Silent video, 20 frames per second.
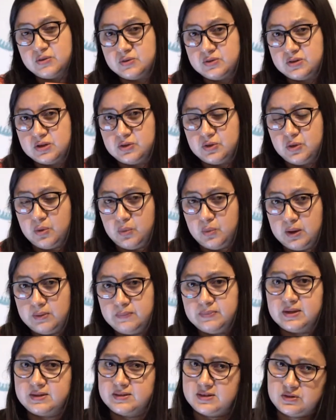un sitio
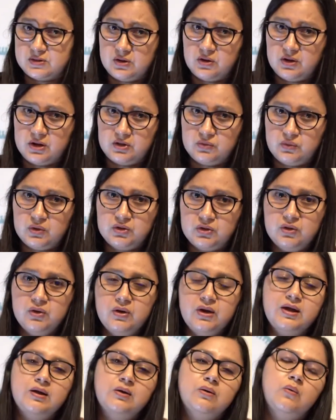web de acceso
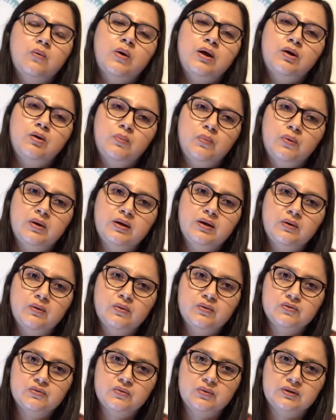gratuito, el cual lo pueden
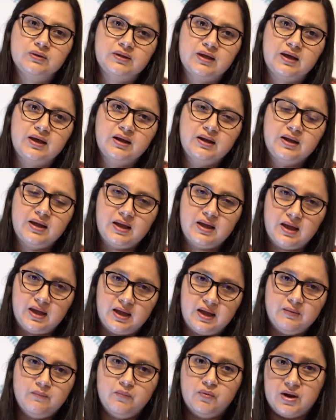consultar
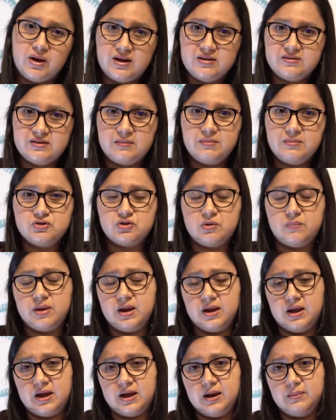en
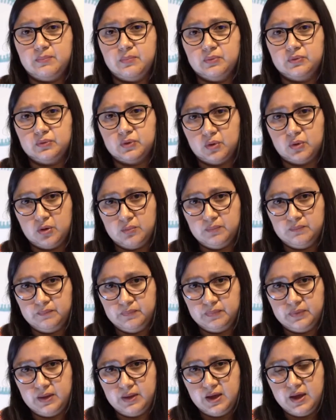muralistamesoamericana.com.
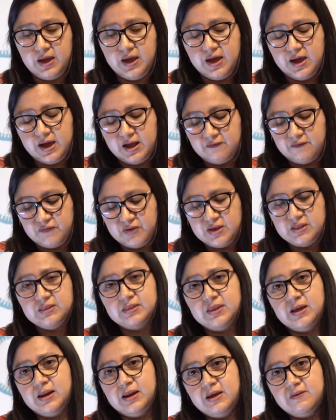El fin
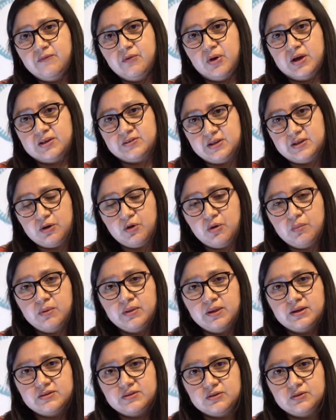del libro, así como
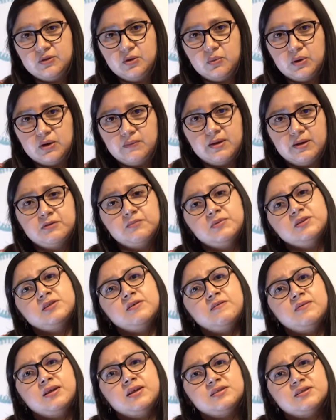del sitio web, es
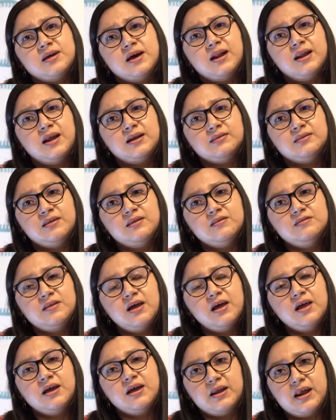visibilizar al
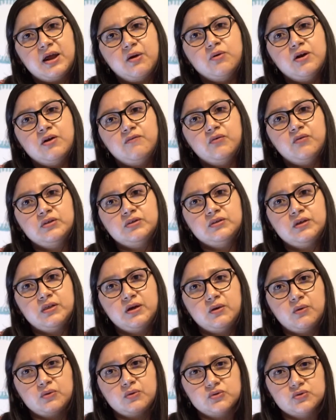artista y crear una fuente
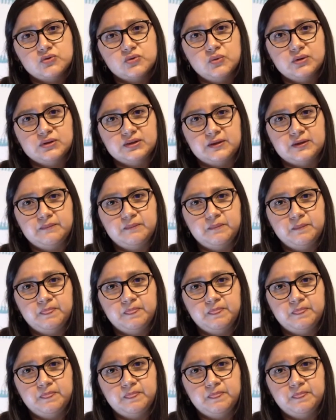de consulta